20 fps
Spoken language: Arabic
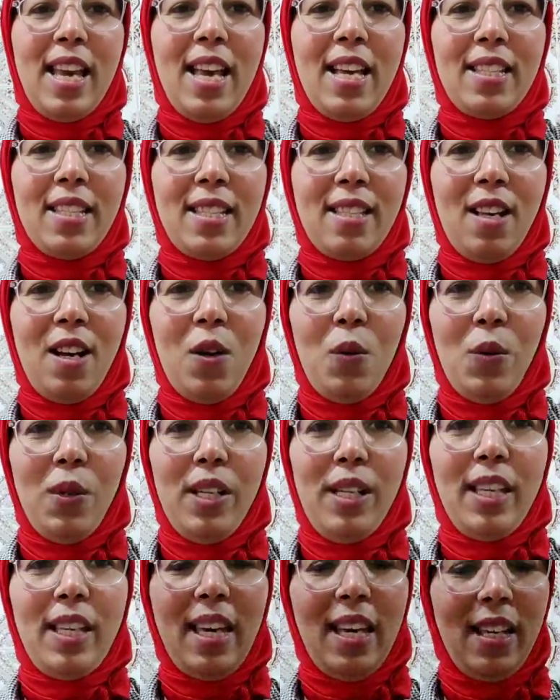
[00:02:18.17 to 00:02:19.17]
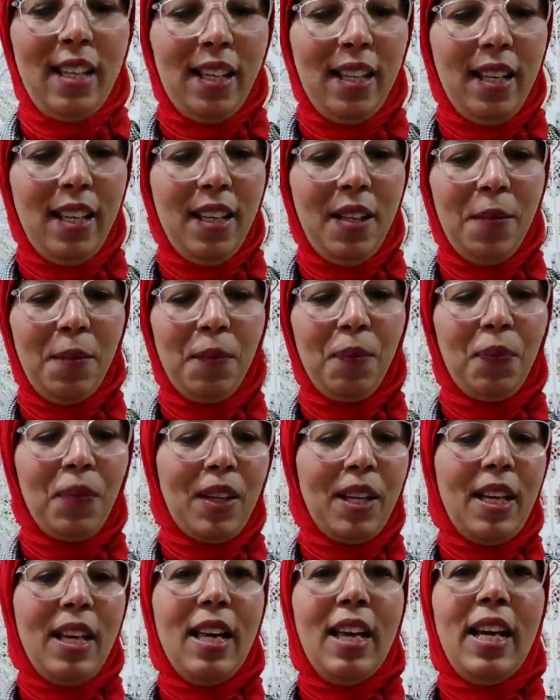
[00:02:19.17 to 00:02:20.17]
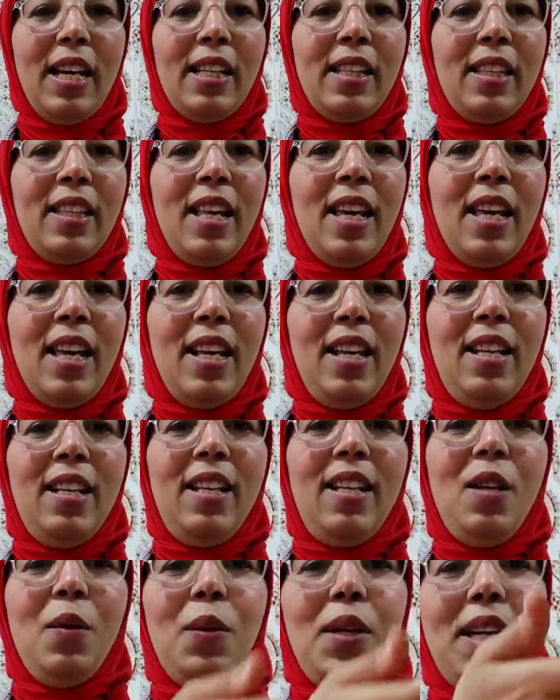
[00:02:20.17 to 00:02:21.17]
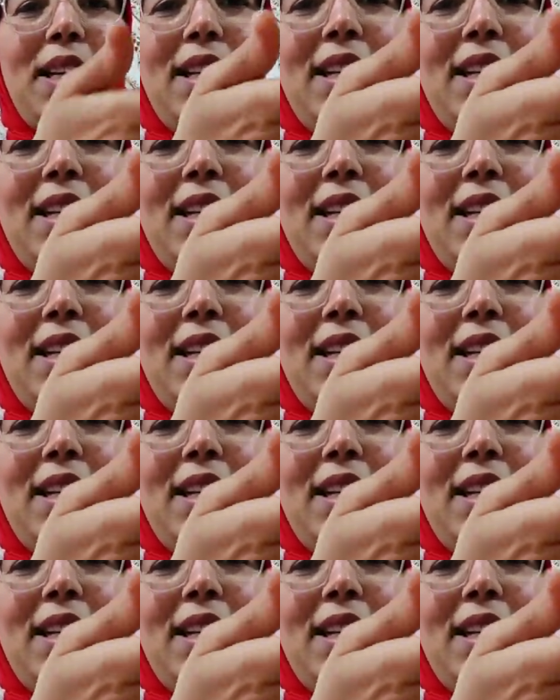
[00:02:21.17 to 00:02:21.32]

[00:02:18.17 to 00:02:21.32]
هازه واللي كاينين عندنا يا لالا ويا